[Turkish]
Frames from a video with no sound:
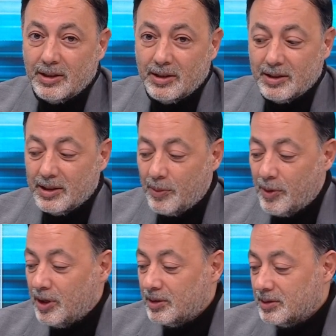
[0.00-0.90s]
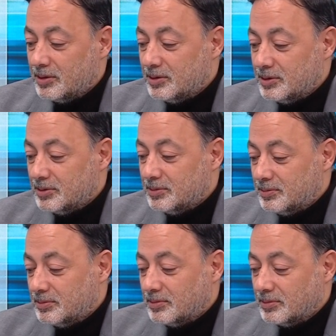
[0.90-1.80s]
E, ama e,
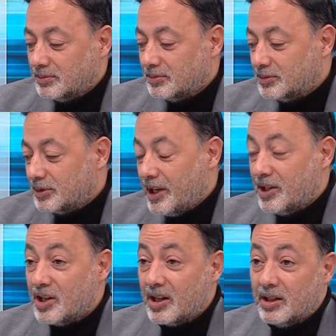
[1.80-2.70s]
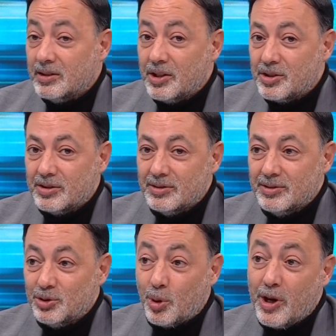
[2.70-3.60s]
heyecan katar.
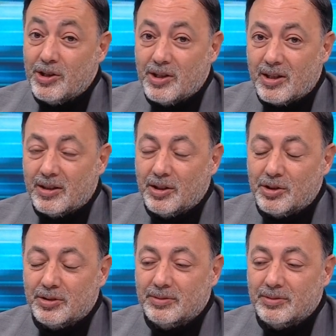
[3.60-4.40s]
Çok heyecan katar.